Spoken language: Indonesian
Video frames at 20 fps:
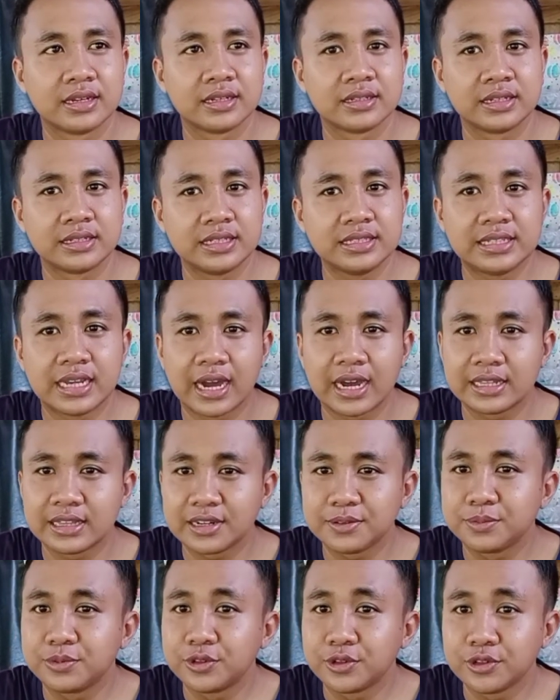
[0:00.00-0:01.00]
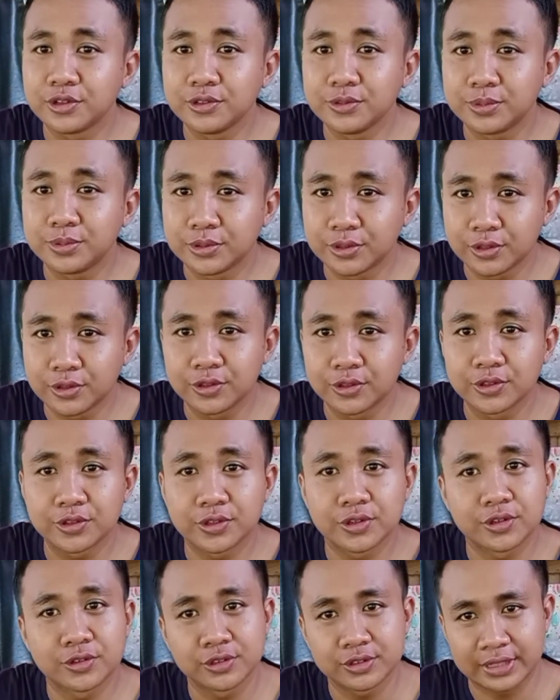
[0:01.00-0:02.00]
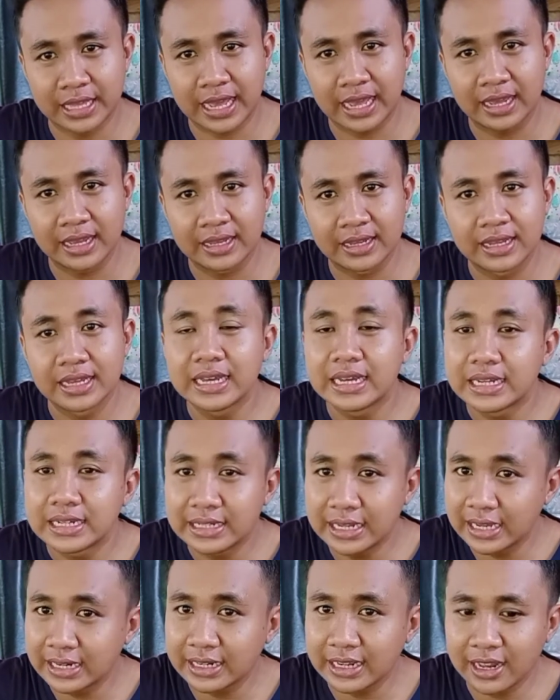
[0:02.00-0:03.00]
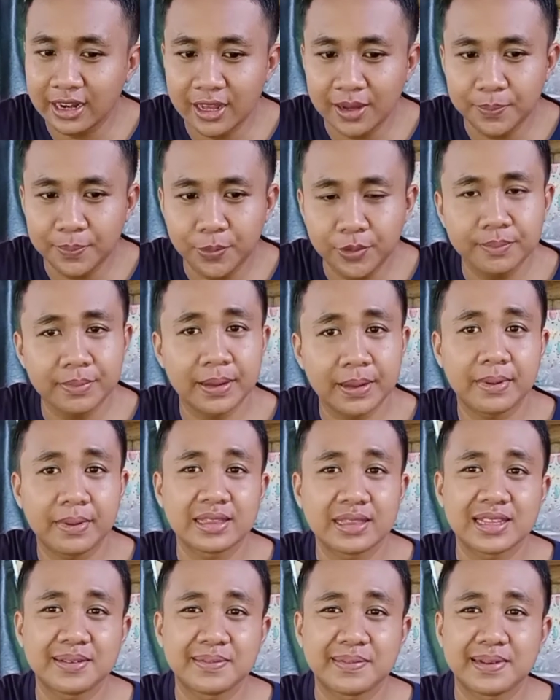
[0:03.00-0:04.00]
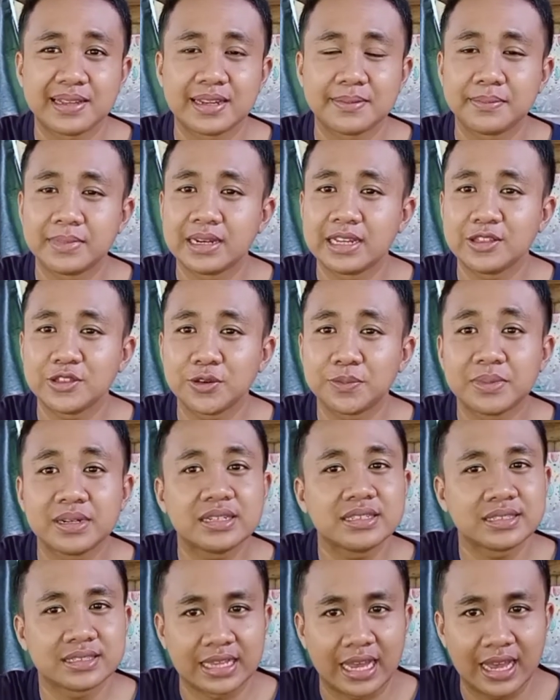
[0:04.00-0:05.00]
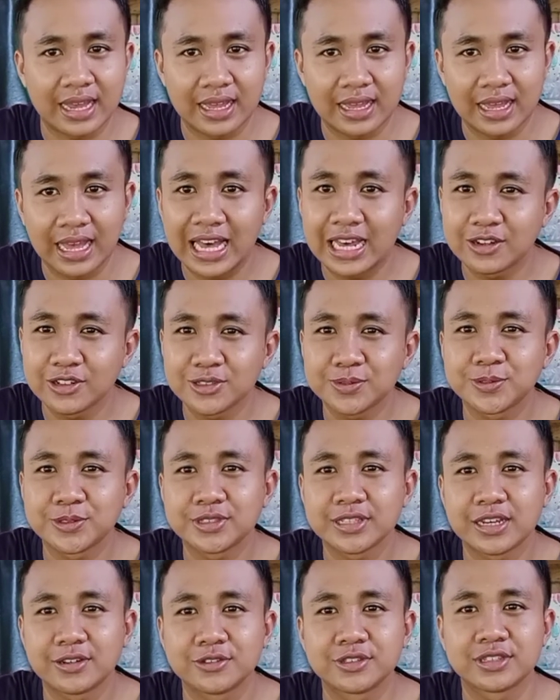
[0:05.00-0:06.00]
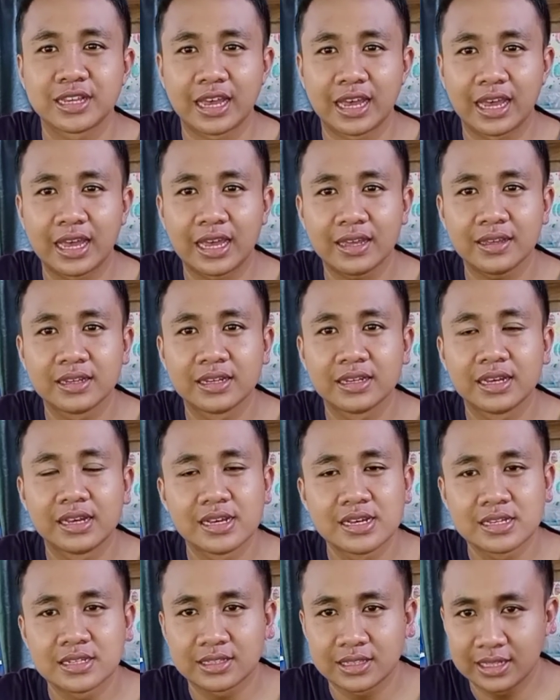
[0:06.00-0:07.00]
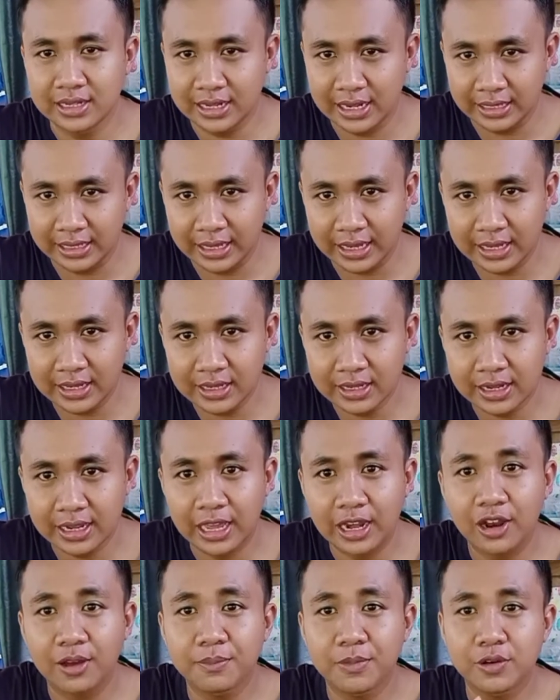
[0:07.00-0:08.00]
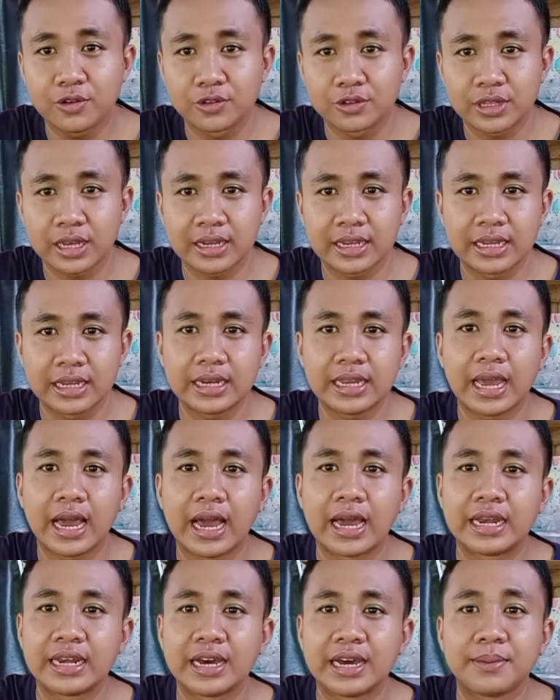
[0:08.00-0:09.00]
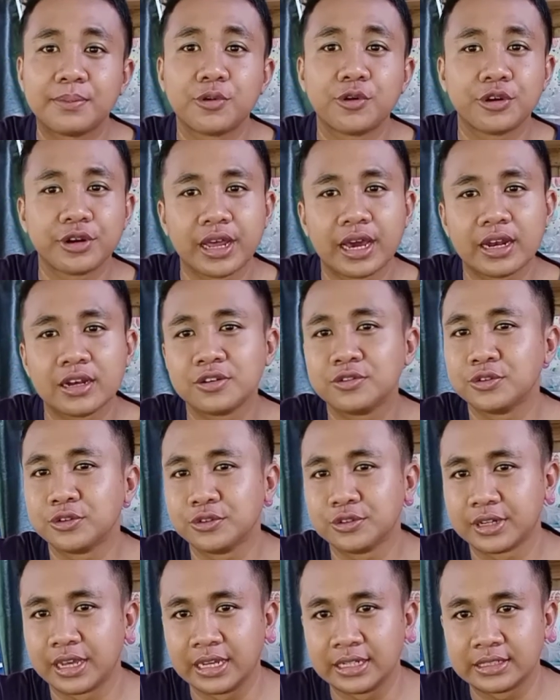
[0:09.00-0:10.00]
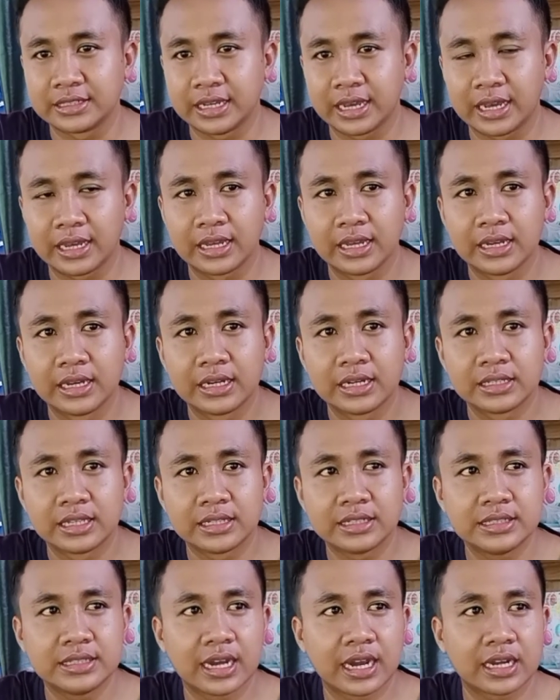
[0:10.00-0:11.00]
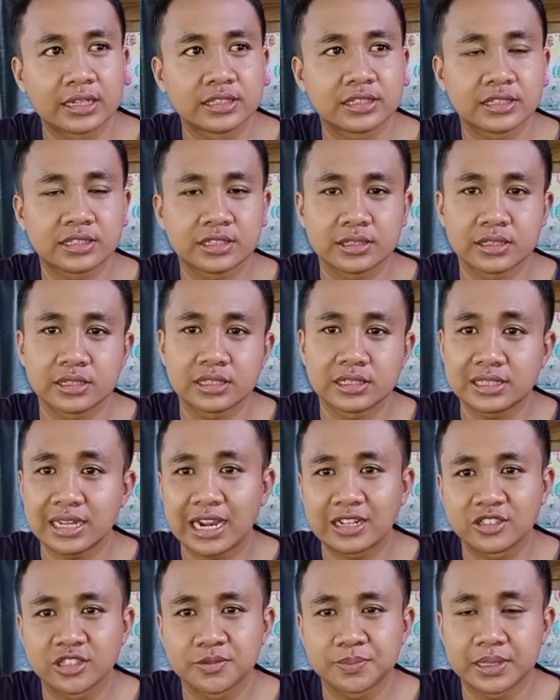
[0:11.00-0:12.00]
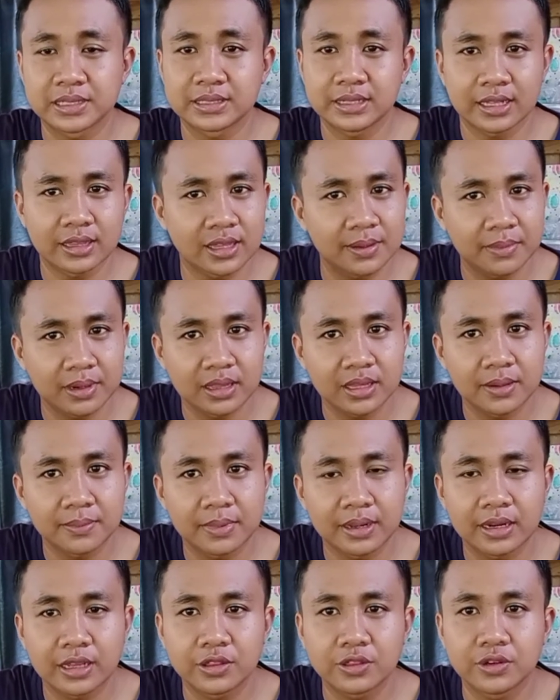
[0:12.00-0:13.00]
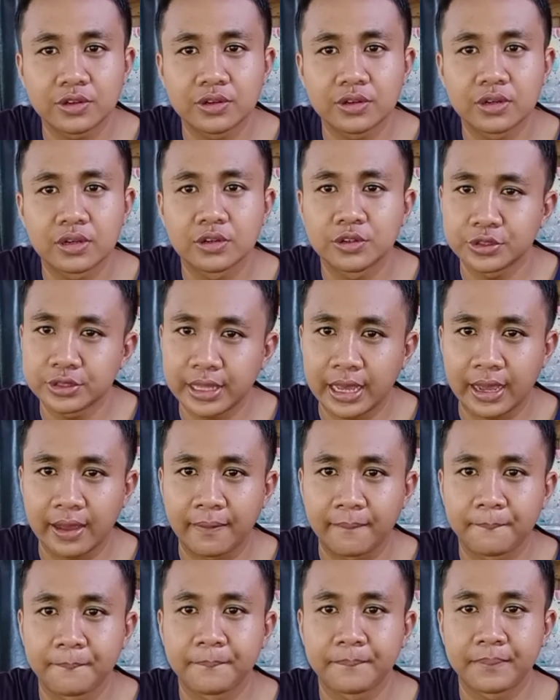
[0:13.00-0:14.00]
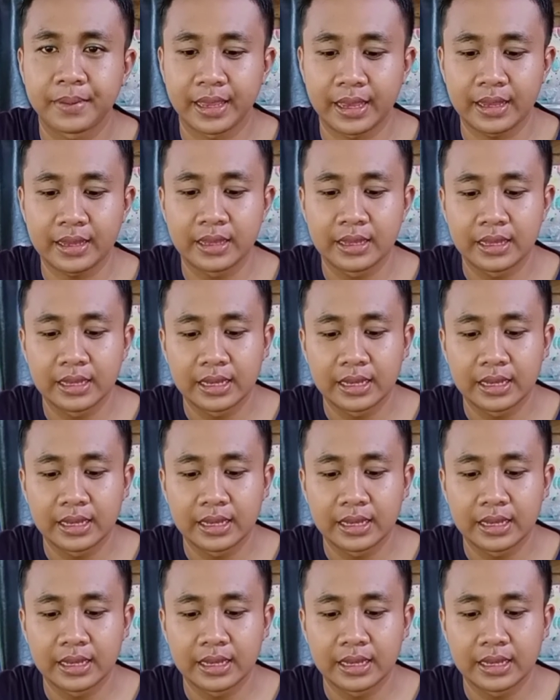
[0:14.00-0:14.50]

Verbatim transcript: jadi jangan terburu-buru untuk hutang. Dan kalaupun memang teman-teman itu mendesak, harus punya usaha. Setidaknya kalau mau utang ini ada modal dulu guys ya. Jadi jangan 100% teman-teman itu hutang ya.